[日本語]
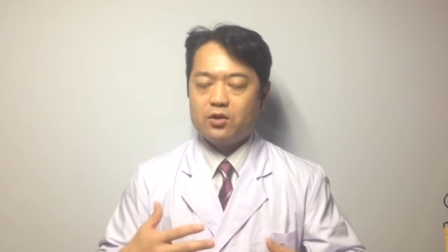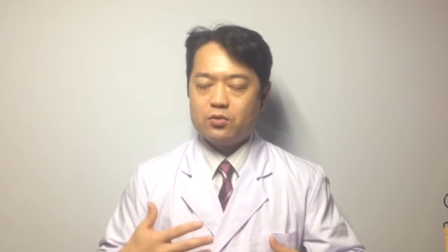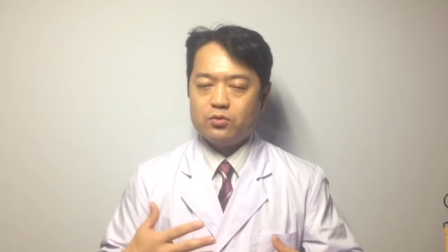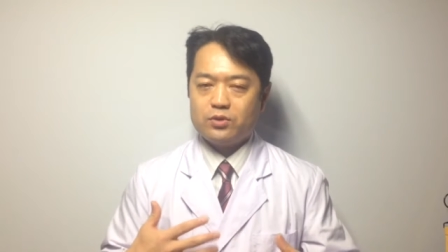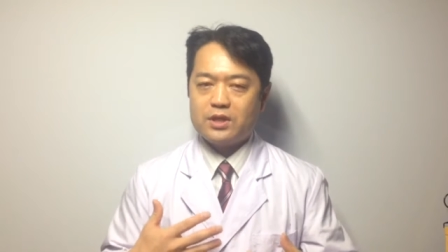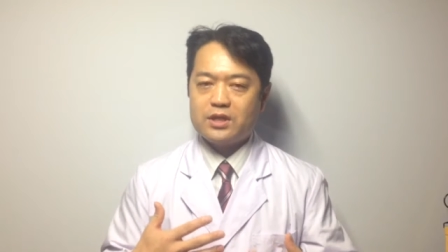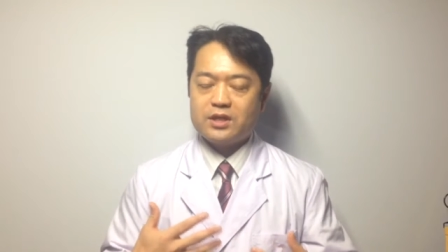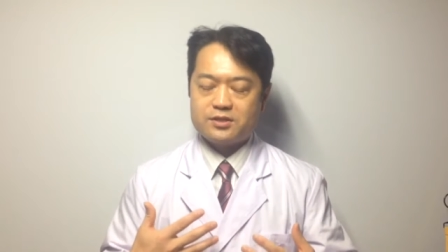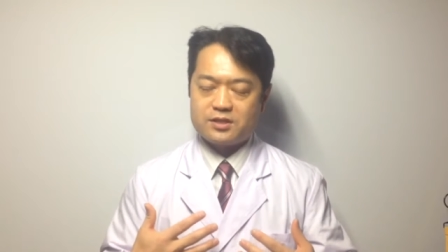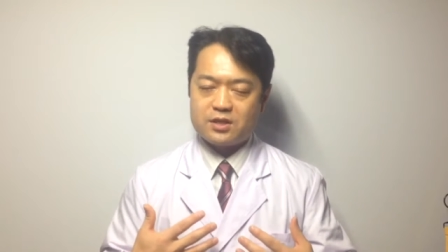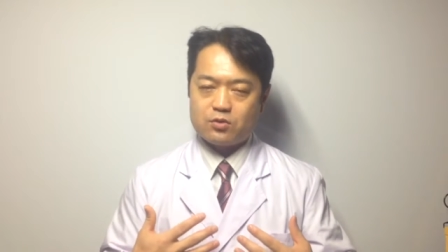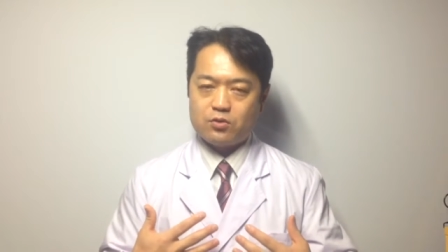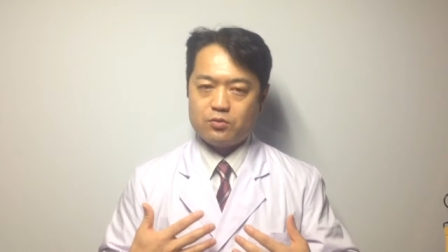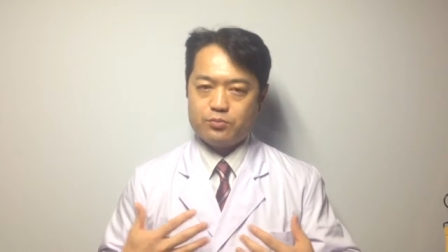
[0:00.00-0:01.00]
こう、なんです
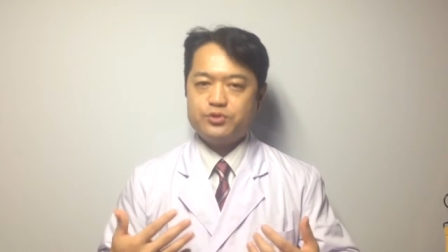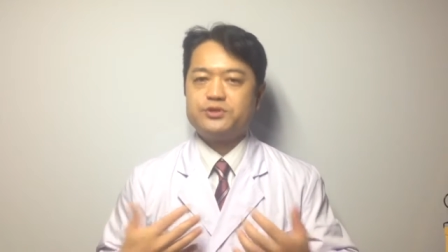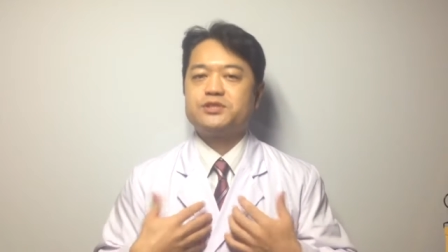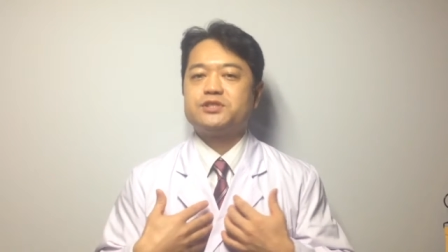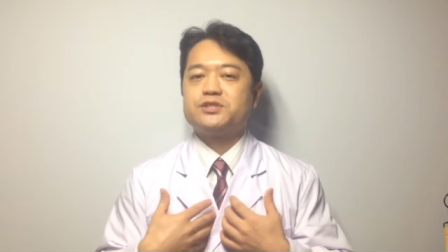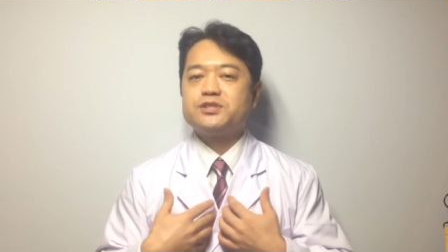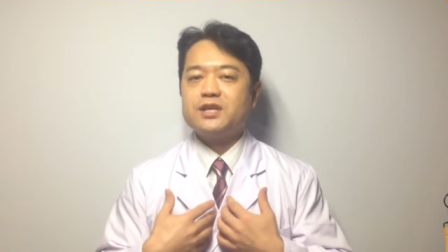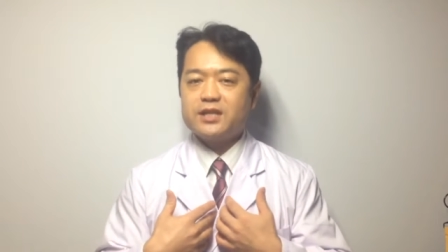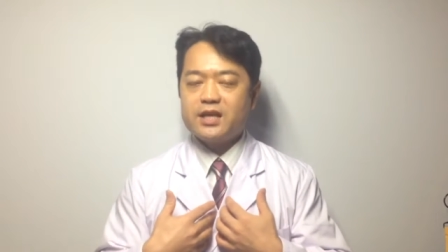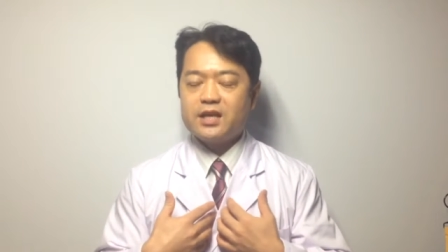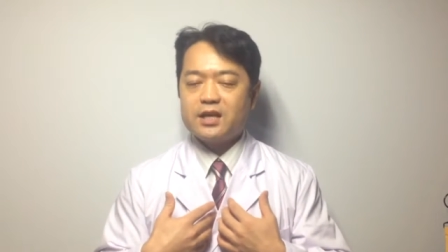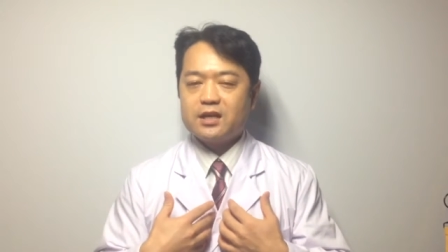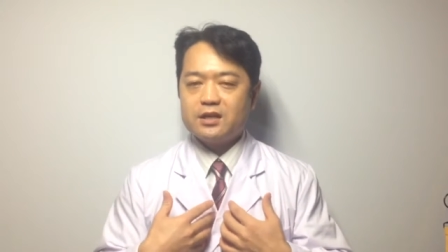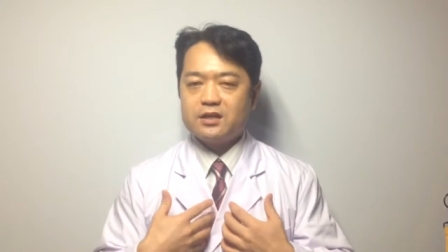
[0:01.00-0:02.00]
か、こう、物質が
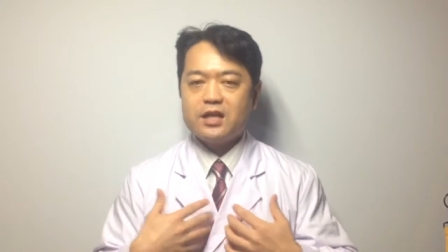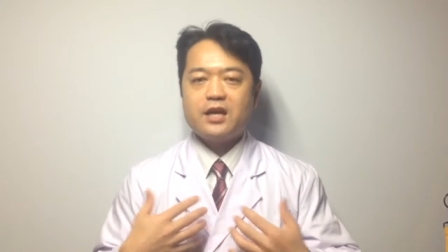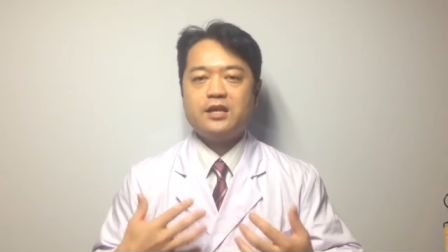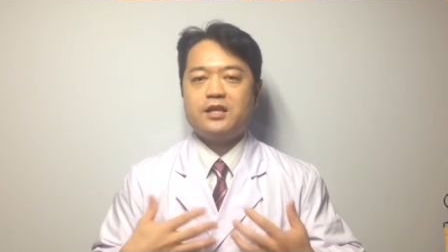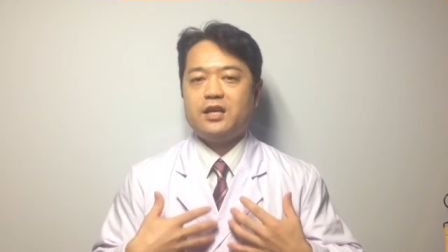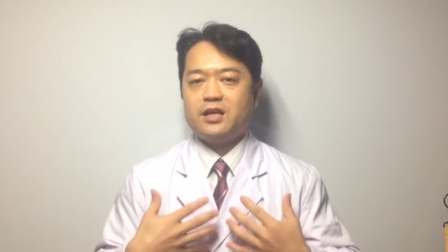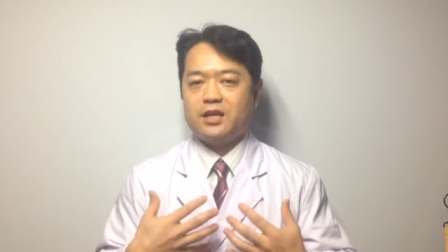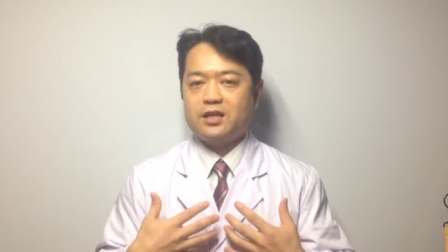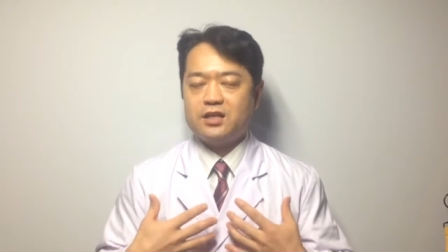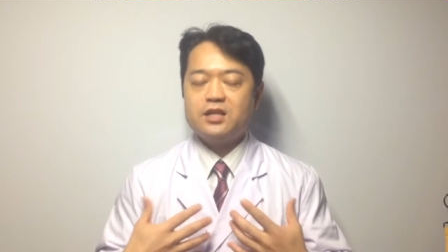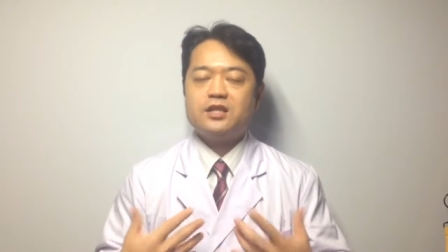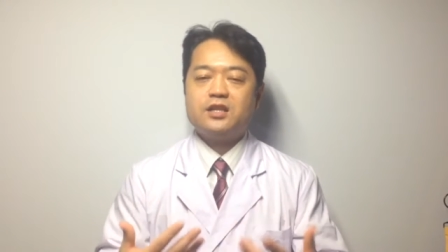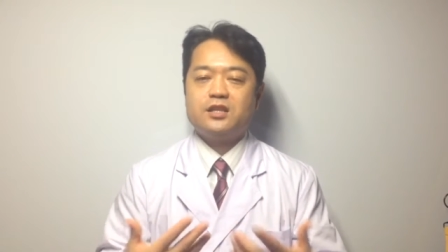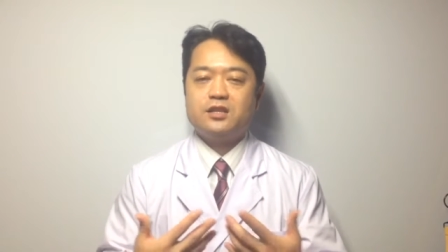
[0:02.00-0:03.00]
ね、体内から
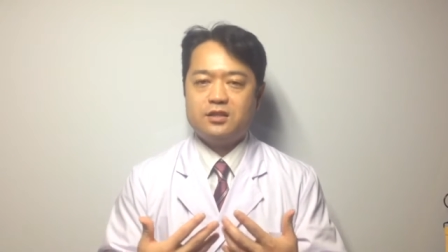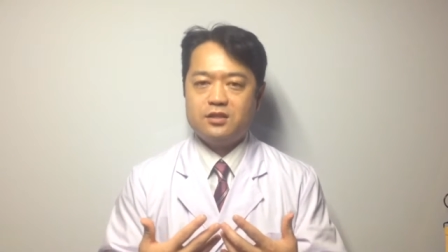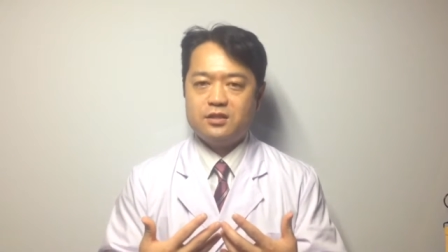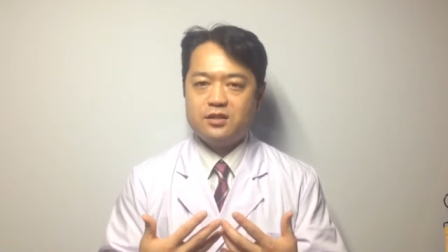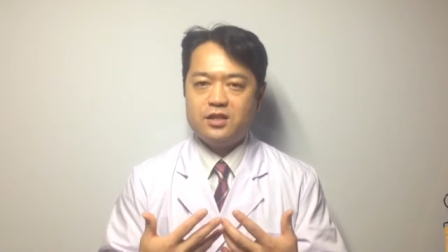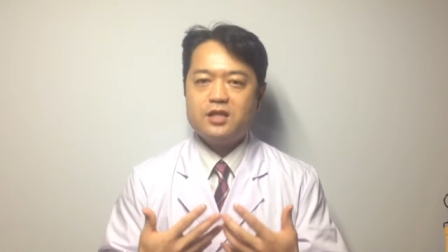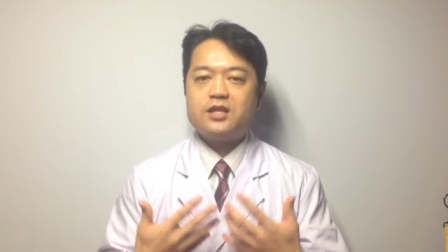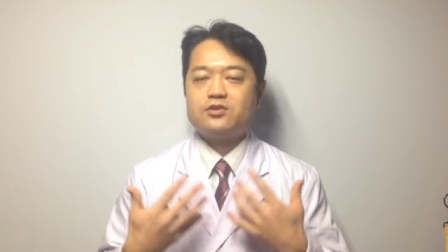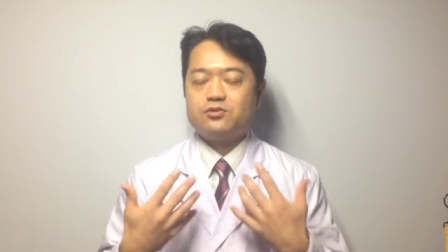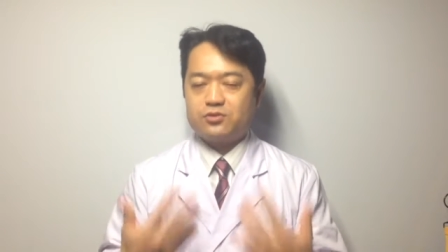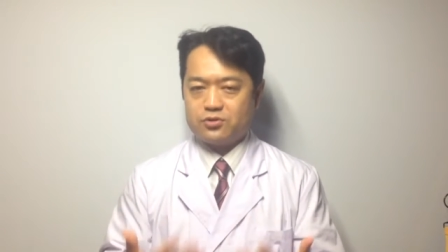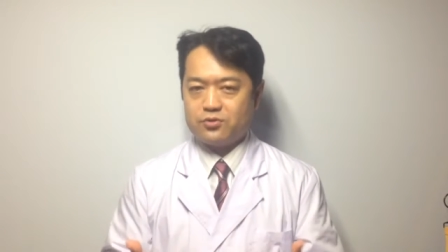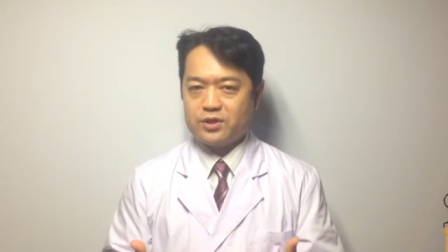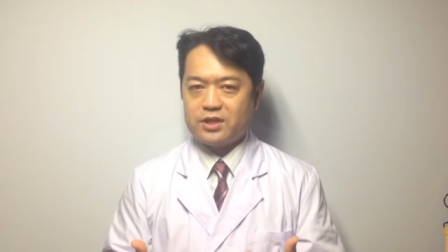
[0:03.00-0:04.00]
出てく
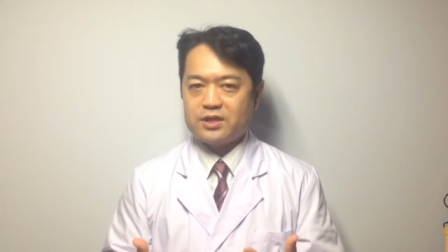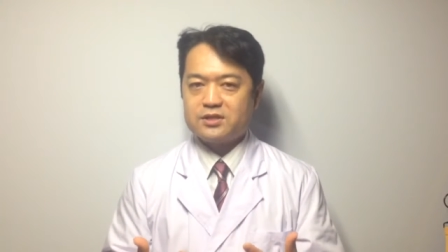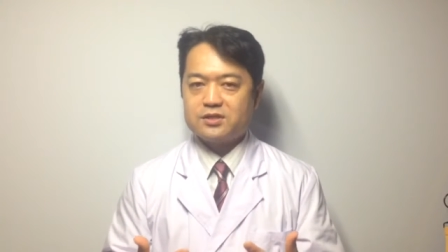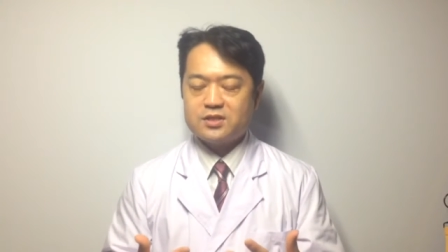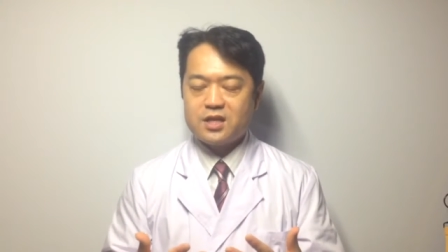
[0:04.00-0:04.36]
るそうなんです